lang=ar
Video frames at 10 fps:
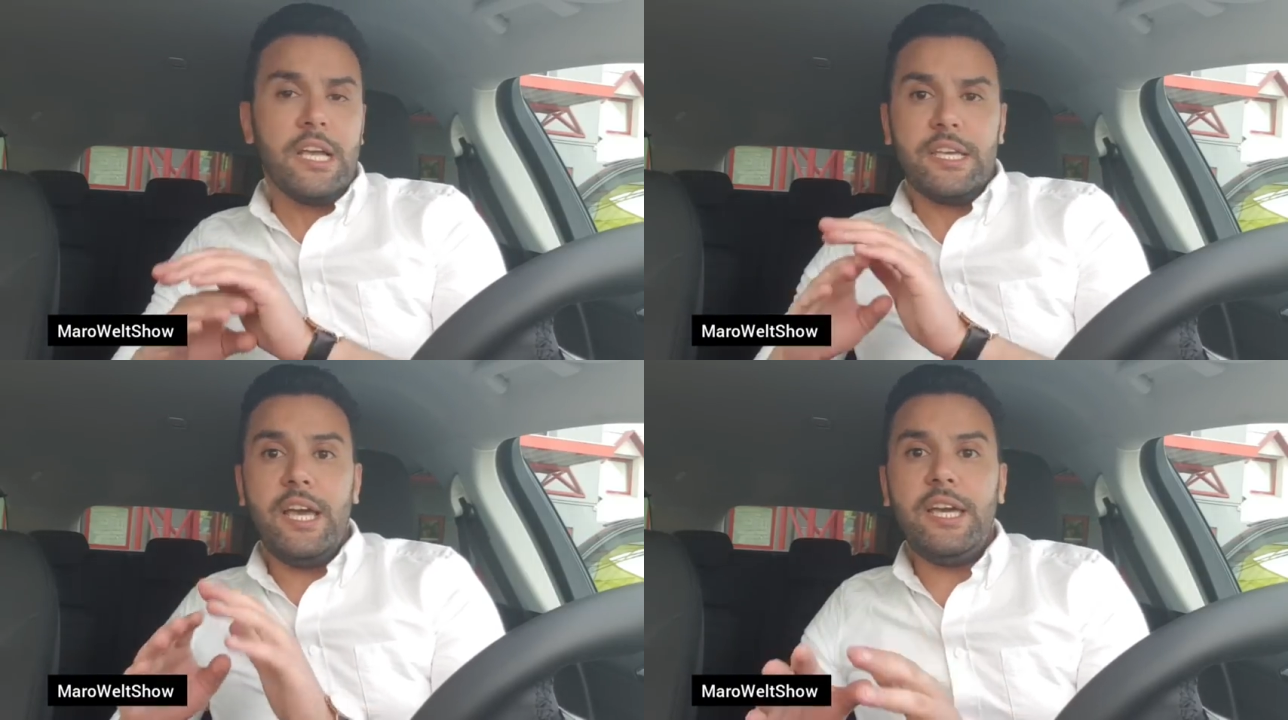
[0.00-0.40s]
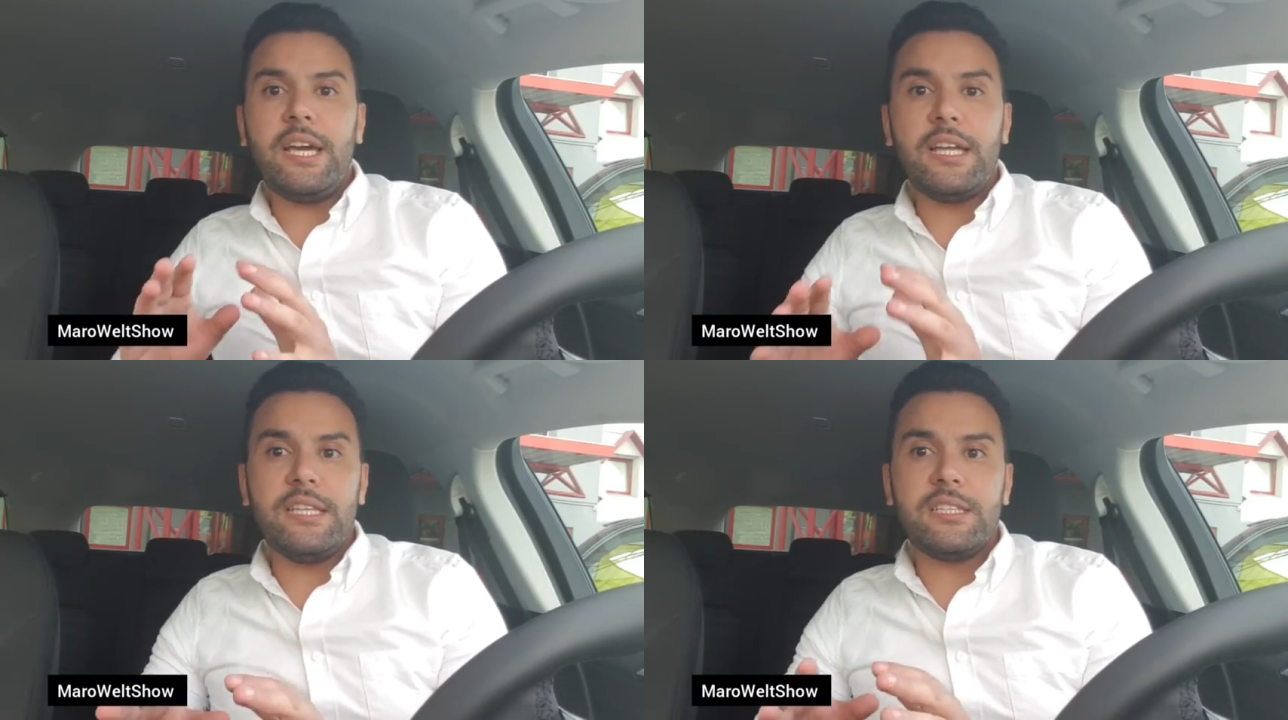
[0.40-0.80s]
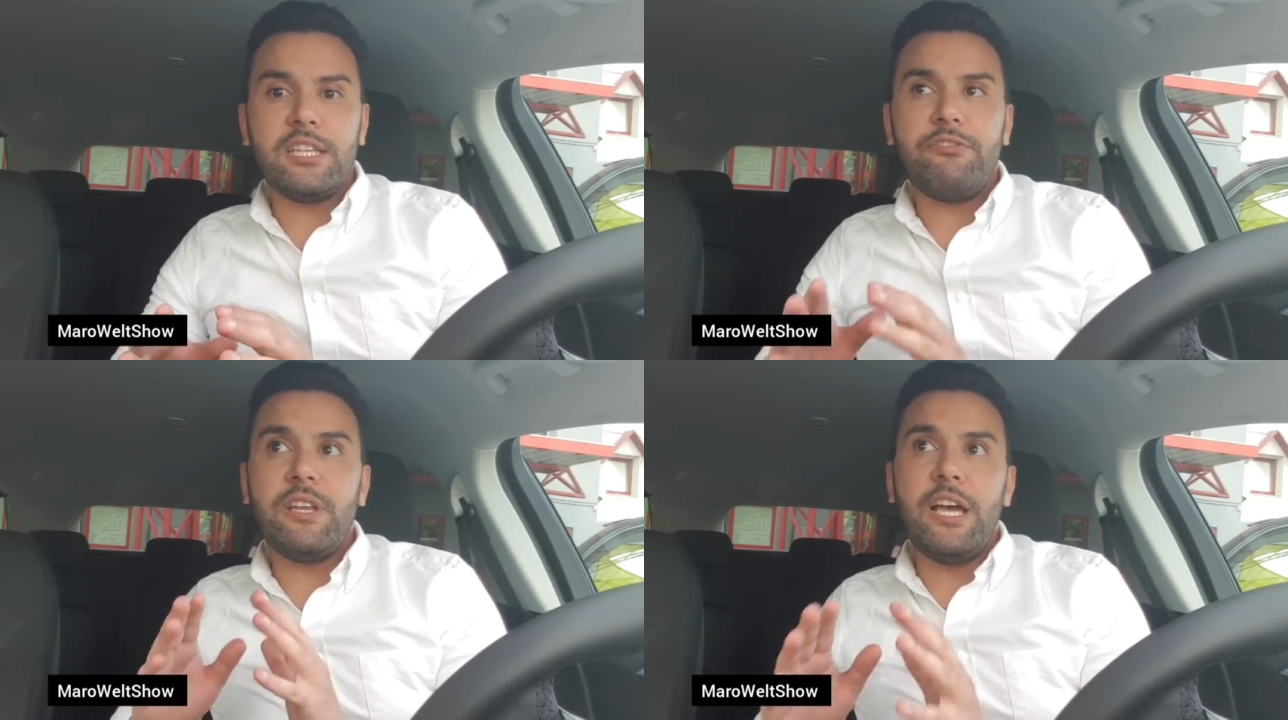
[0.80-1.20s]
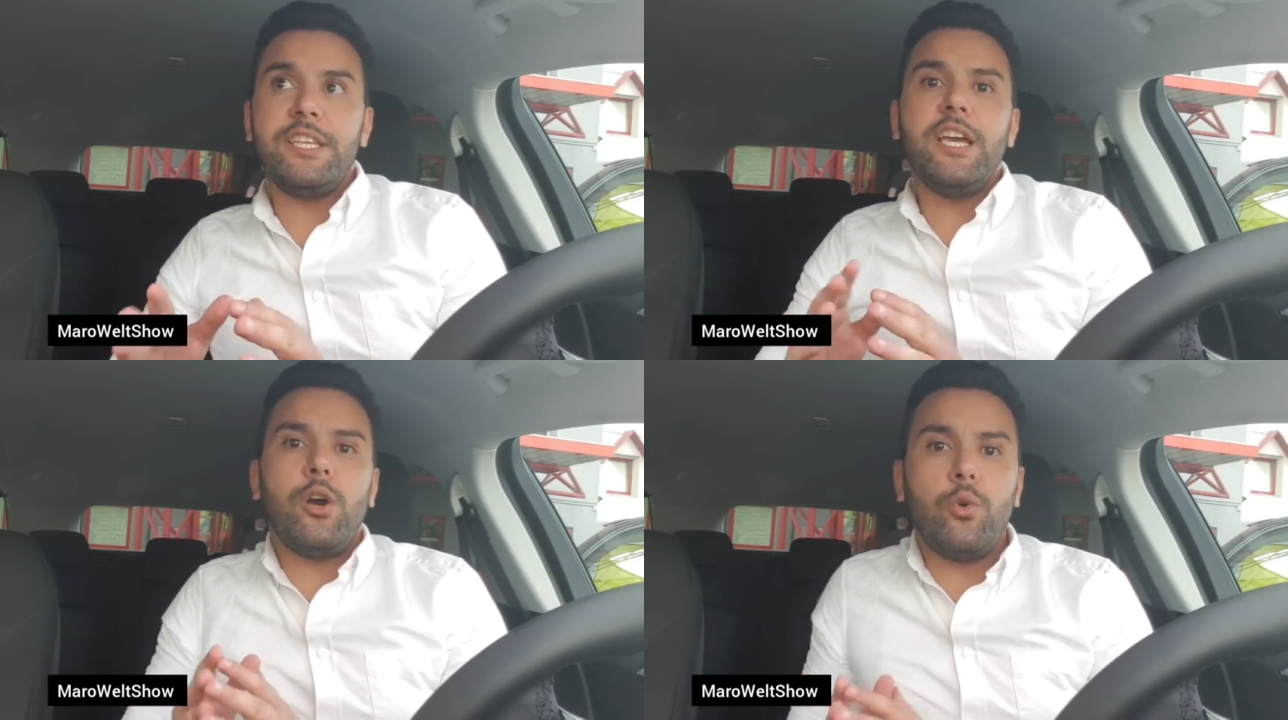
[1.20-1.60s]
يحق للطفل أن
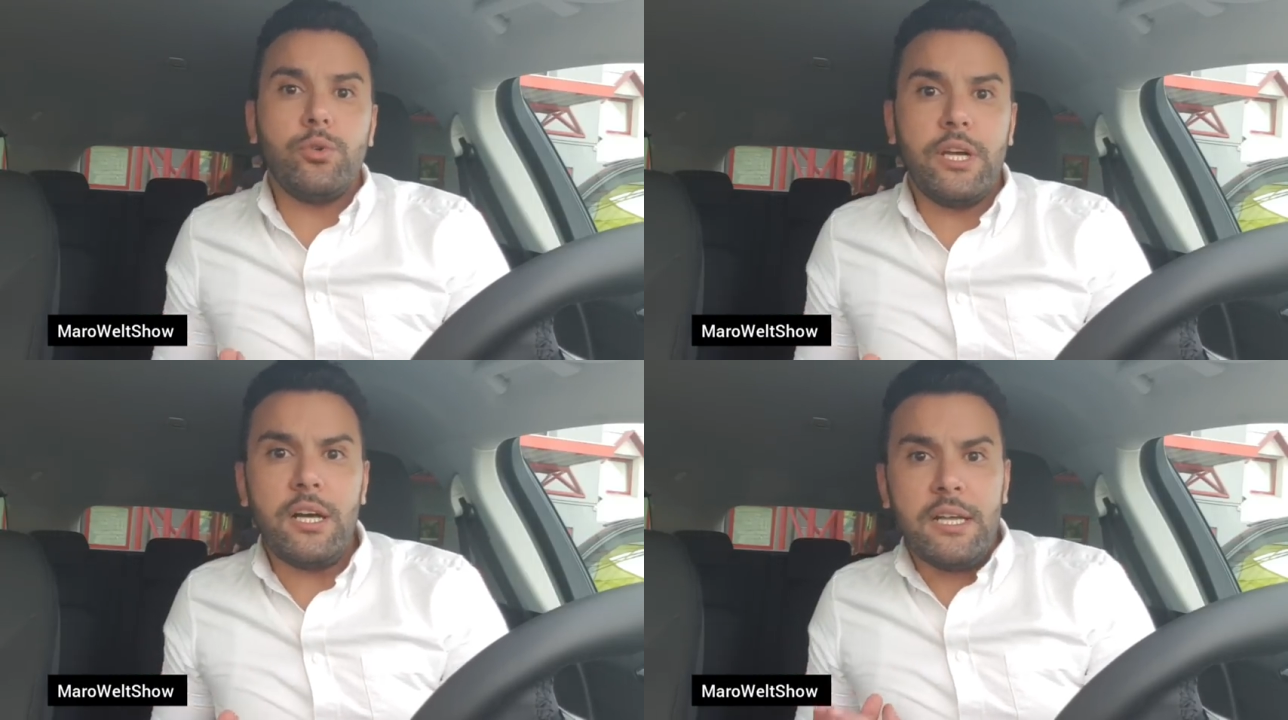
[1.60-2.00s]
يأخذ